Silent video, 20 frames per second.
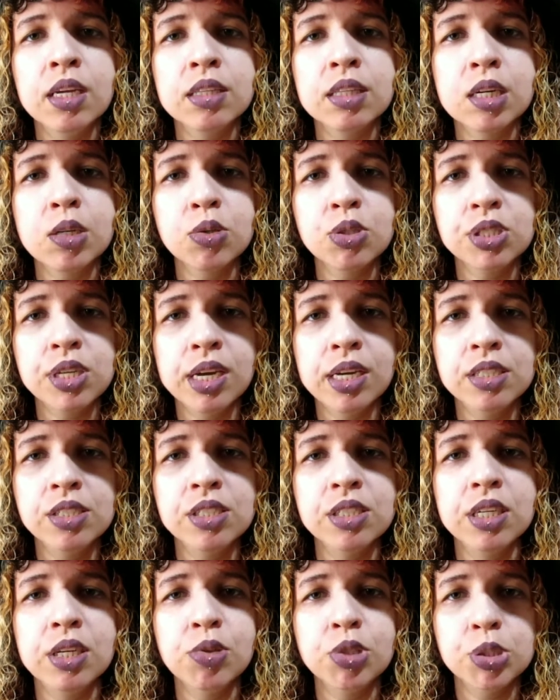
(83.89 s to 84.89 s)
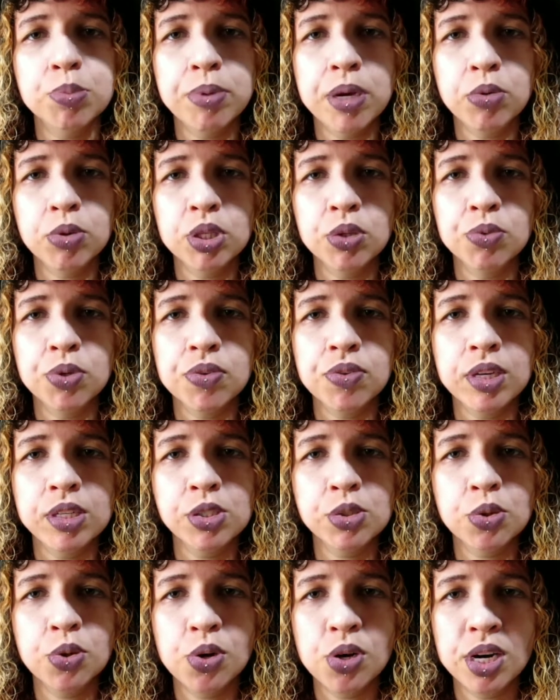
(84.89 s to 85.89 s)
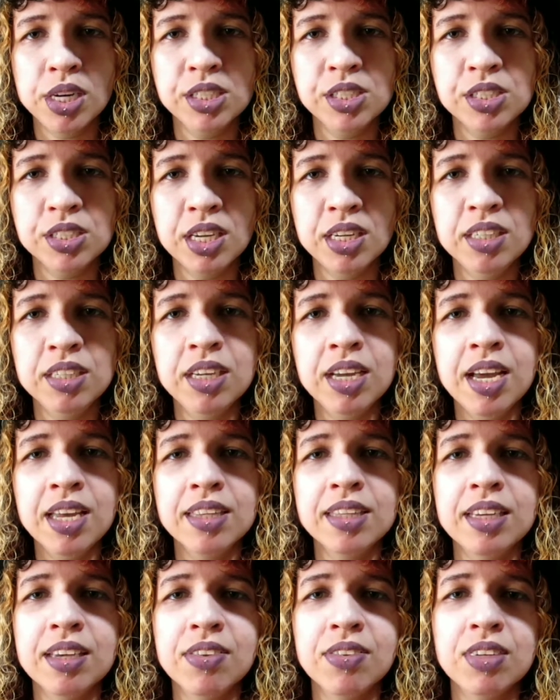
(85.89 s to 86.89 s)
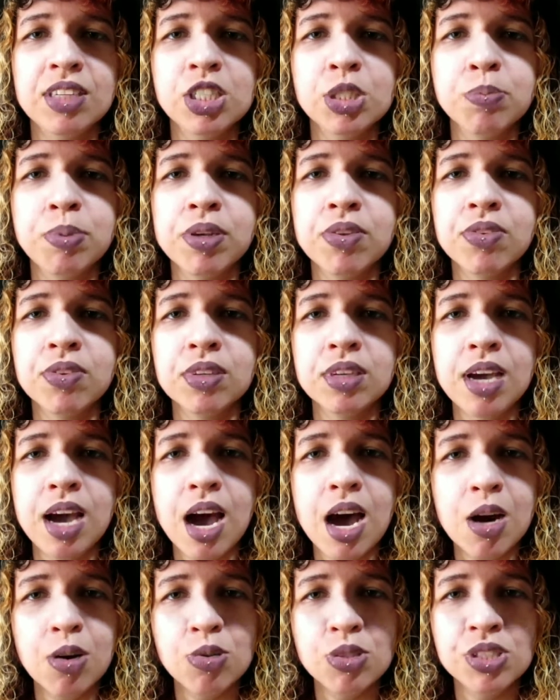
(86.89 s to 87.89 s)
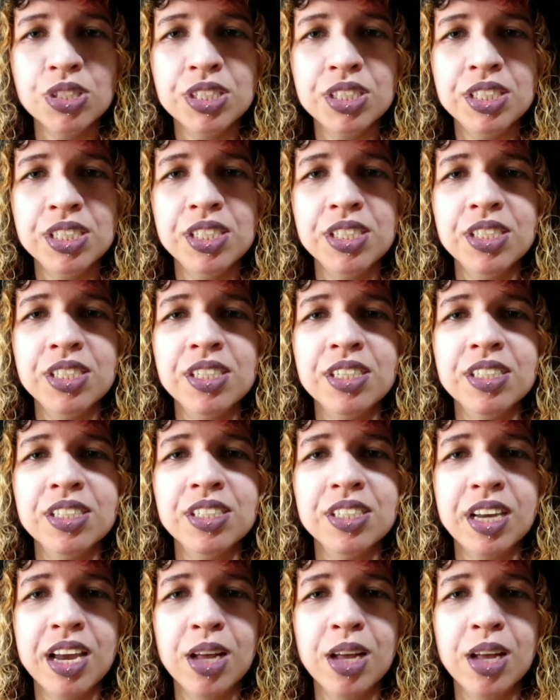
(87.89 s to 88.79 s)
Então, gente, eu espero que vocês gostem desse especial de,